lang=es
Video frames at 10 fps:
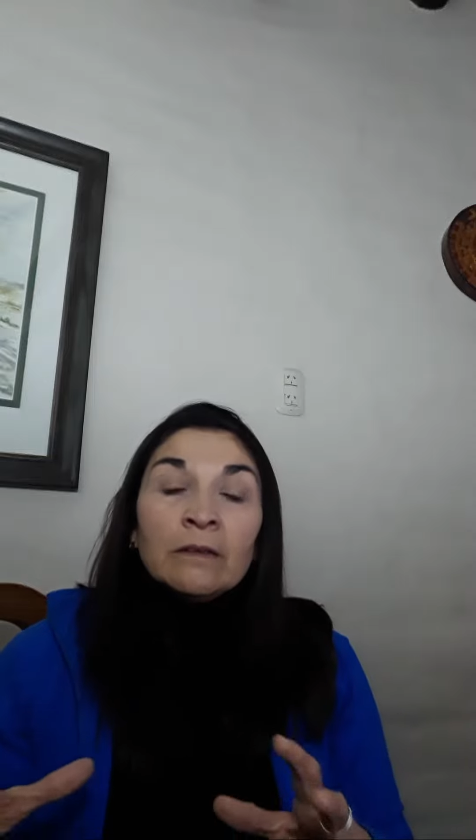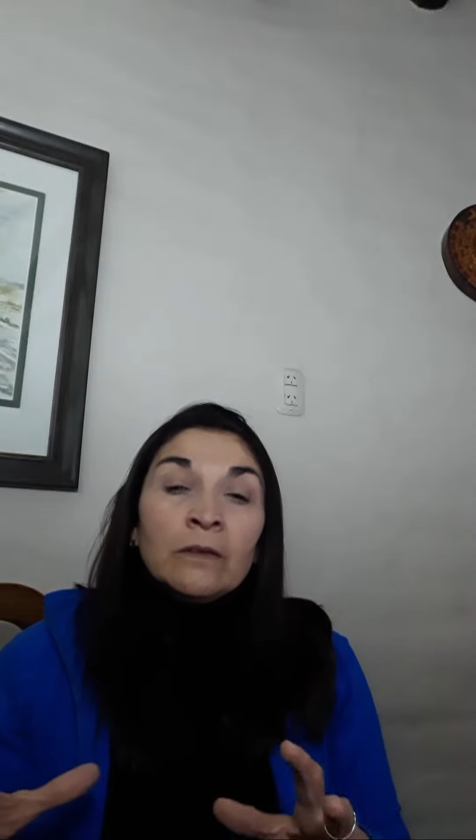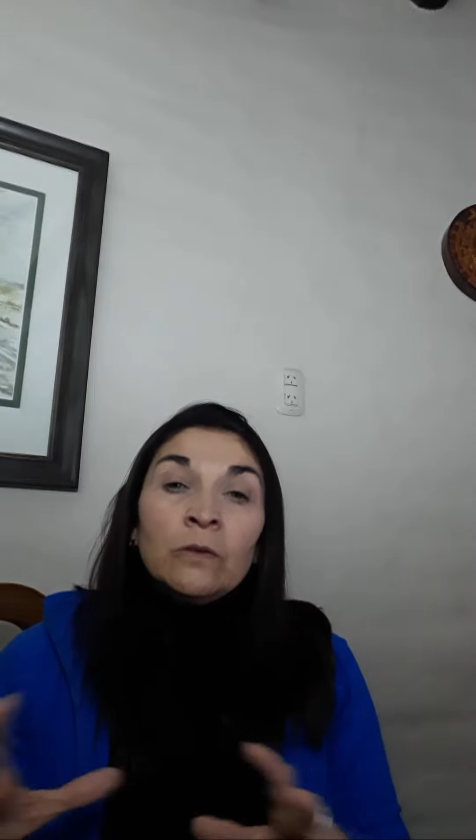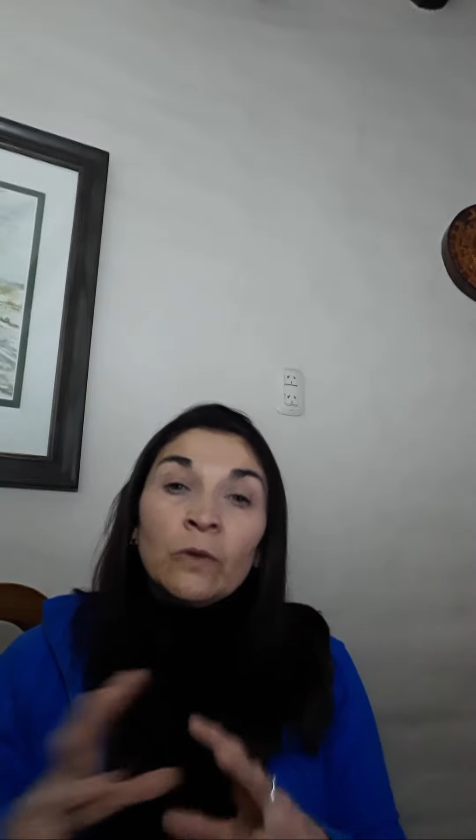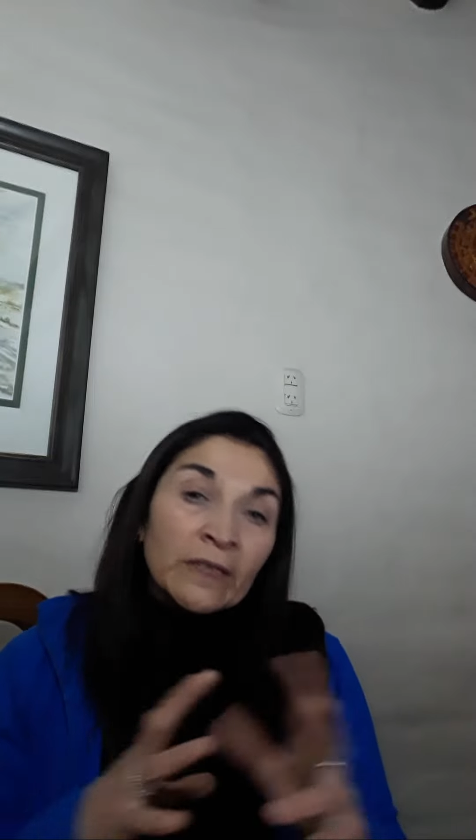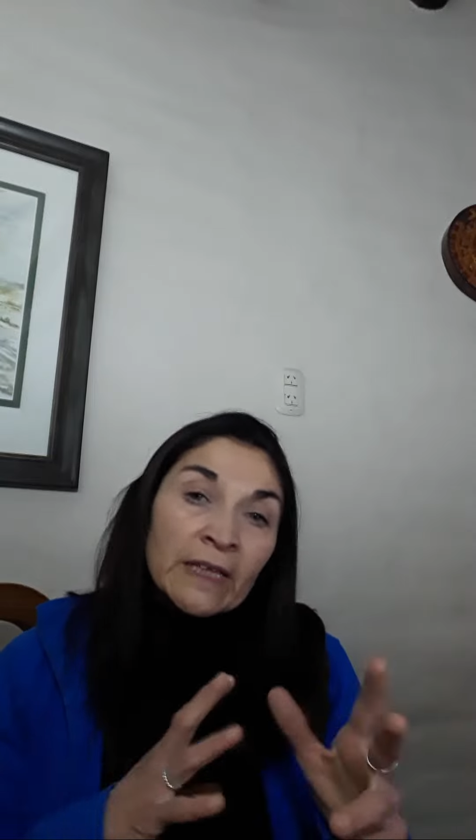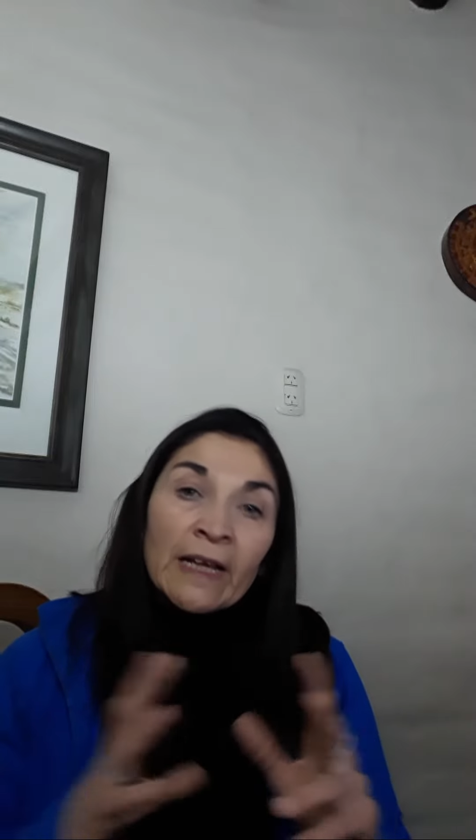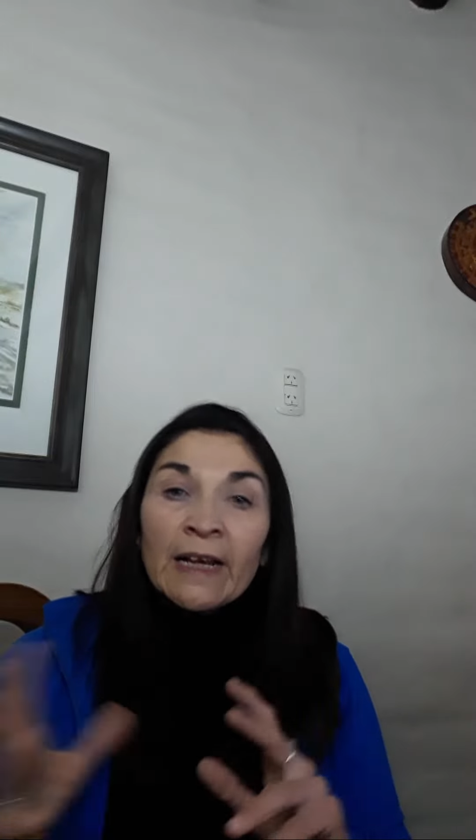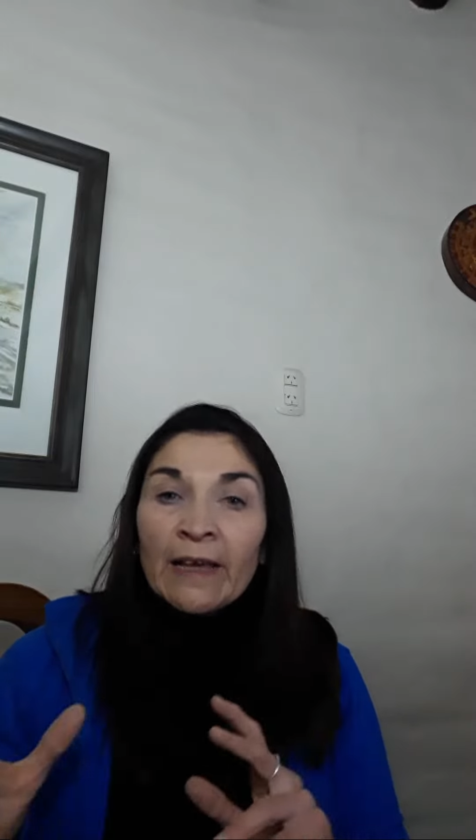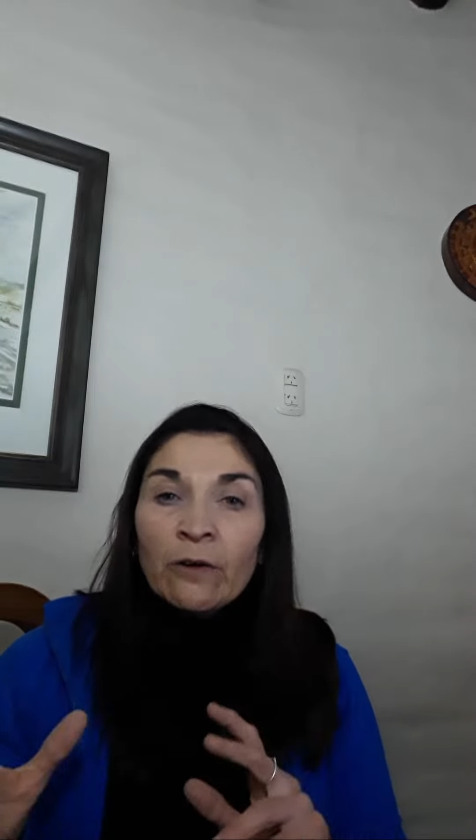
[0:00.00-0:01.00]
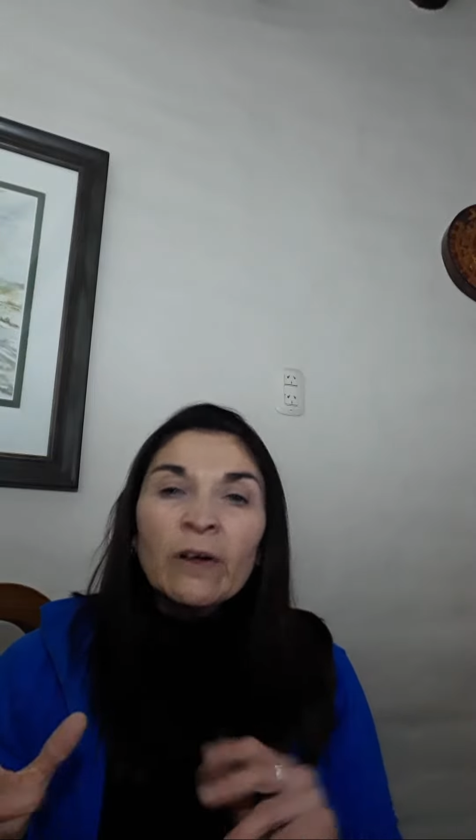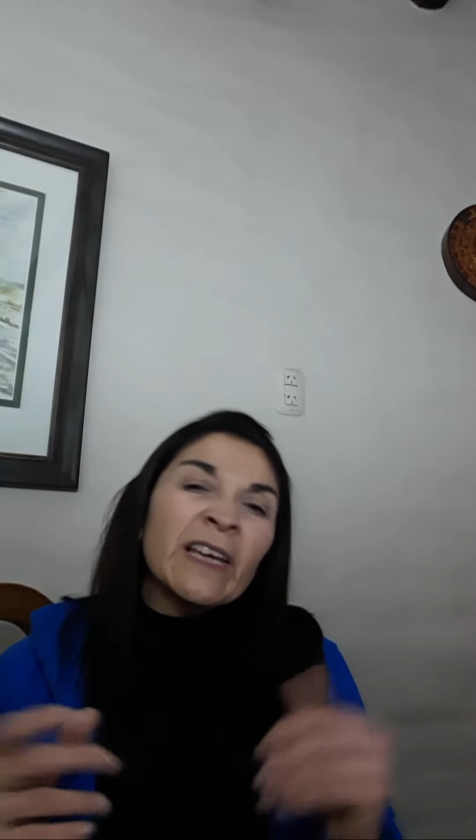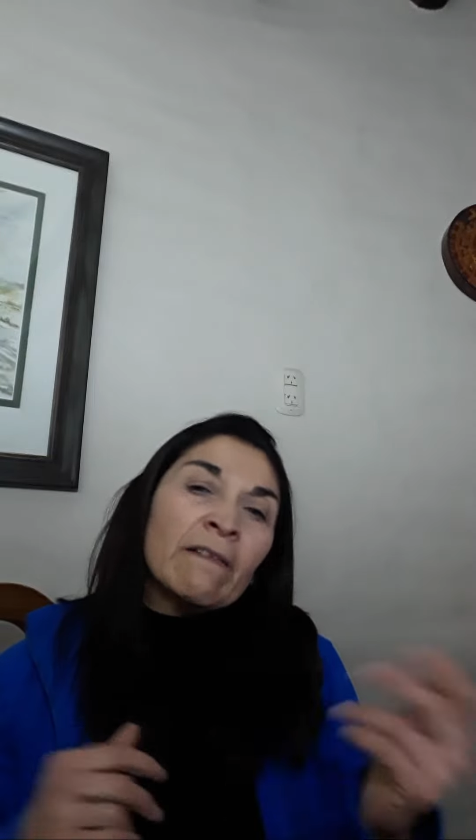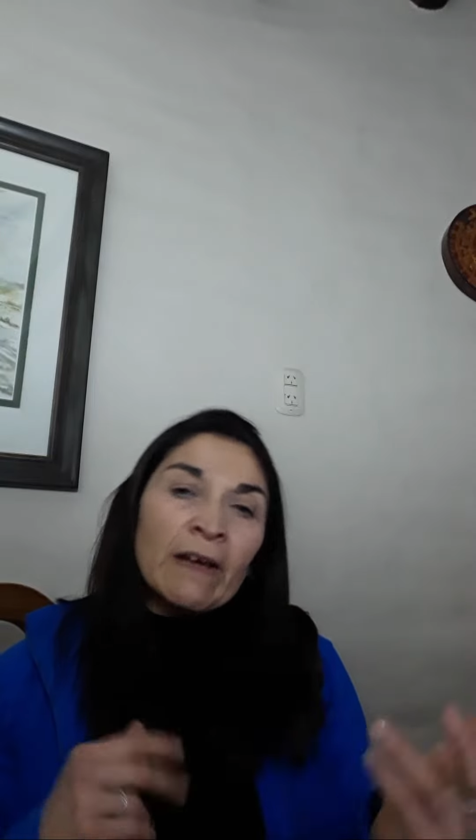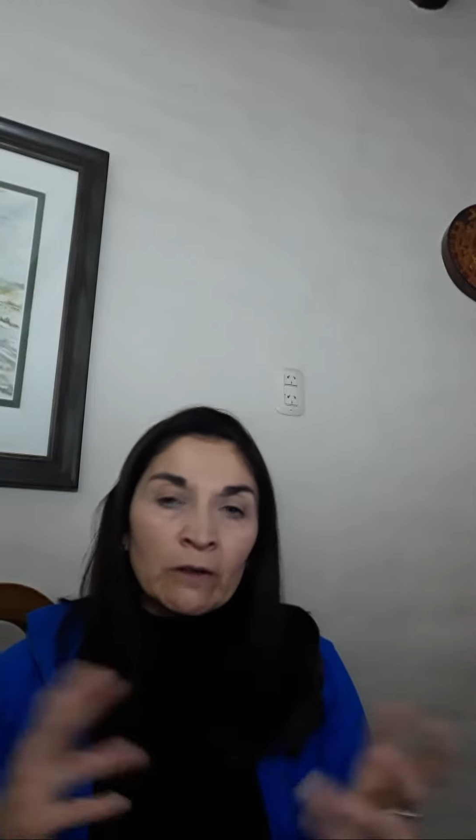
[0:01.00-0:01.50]
No está claro
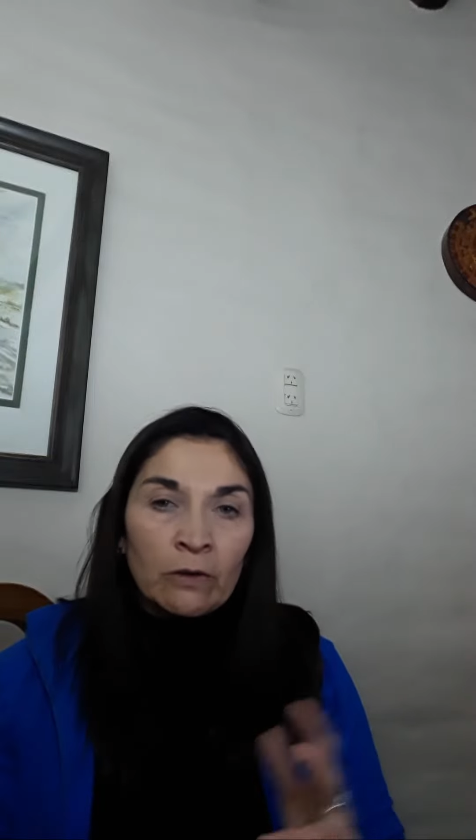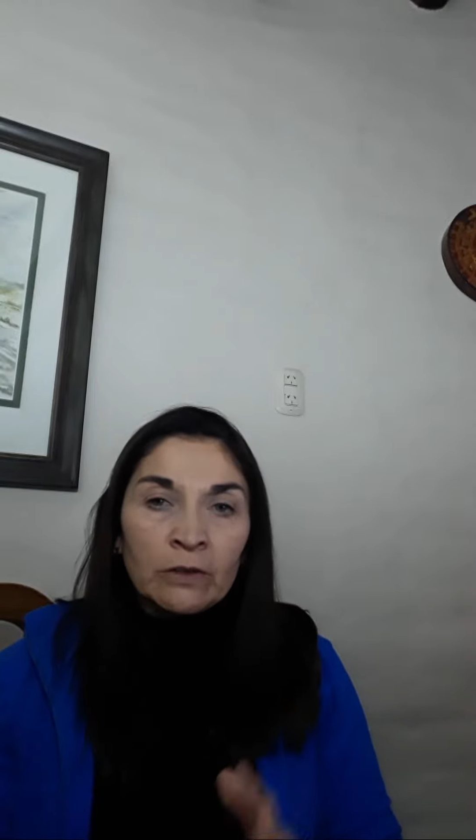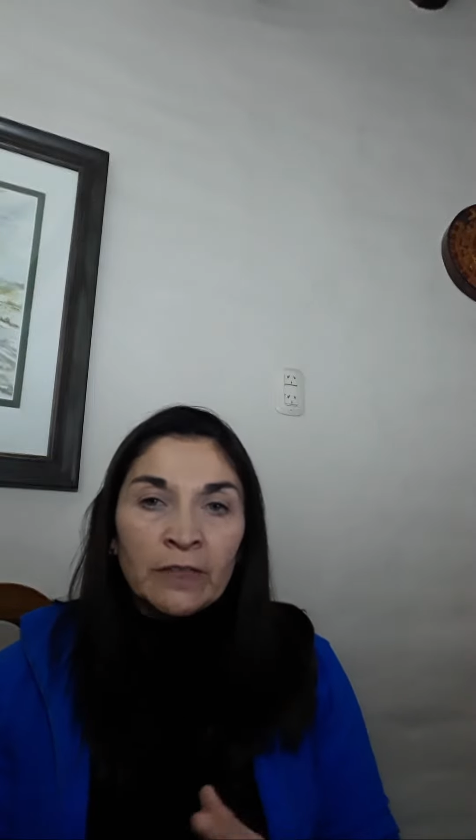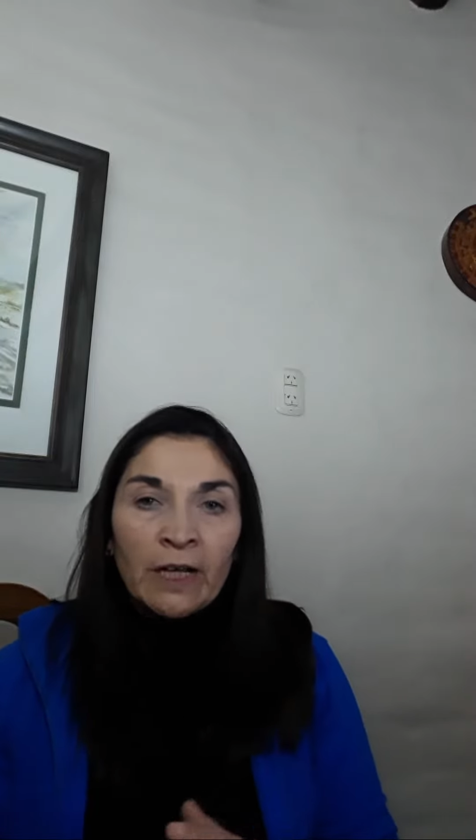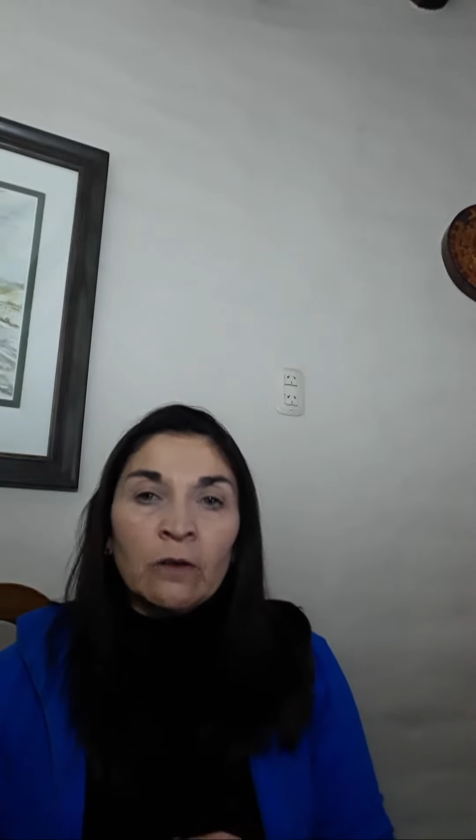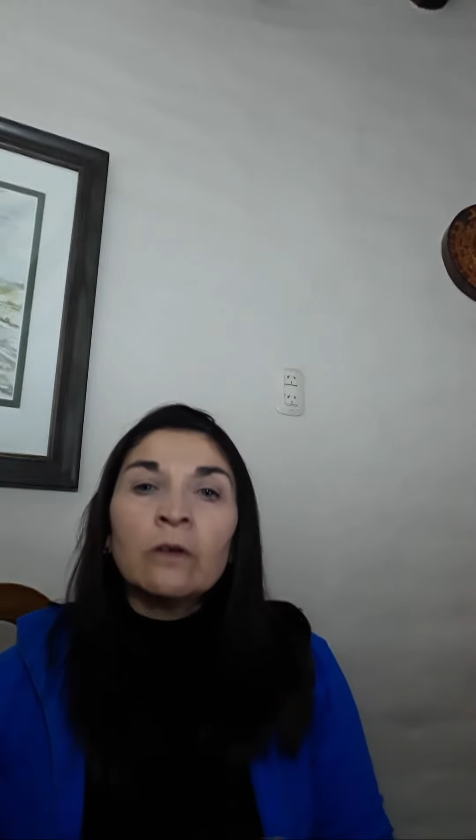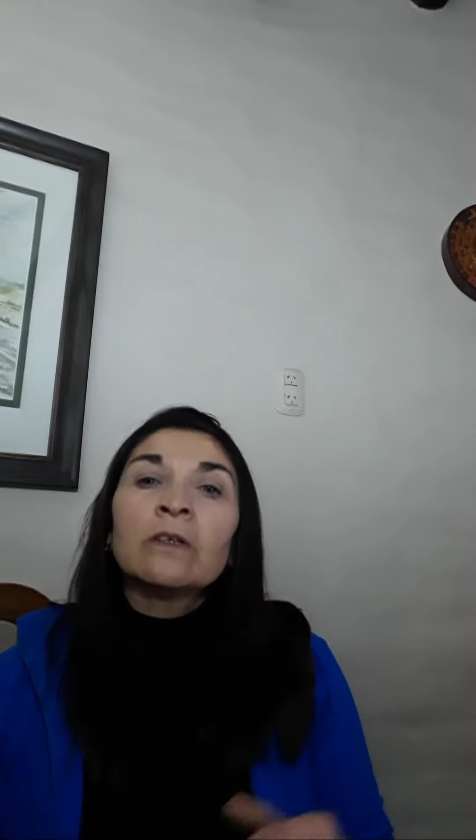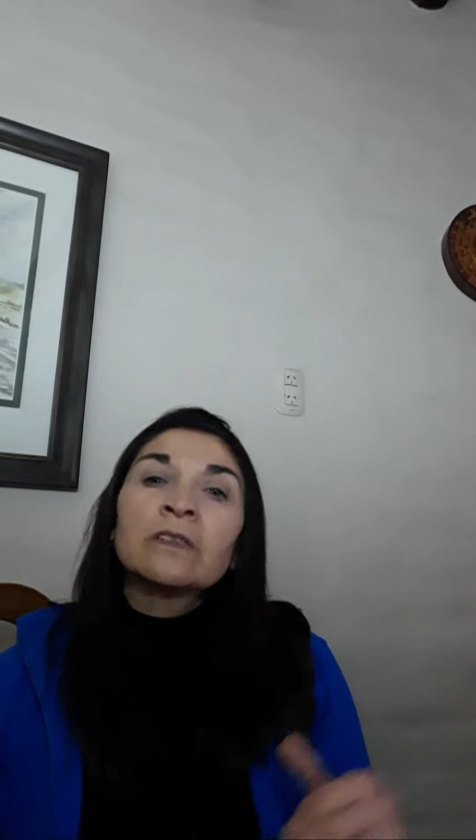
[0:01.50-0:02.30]
qué barco lo trajo.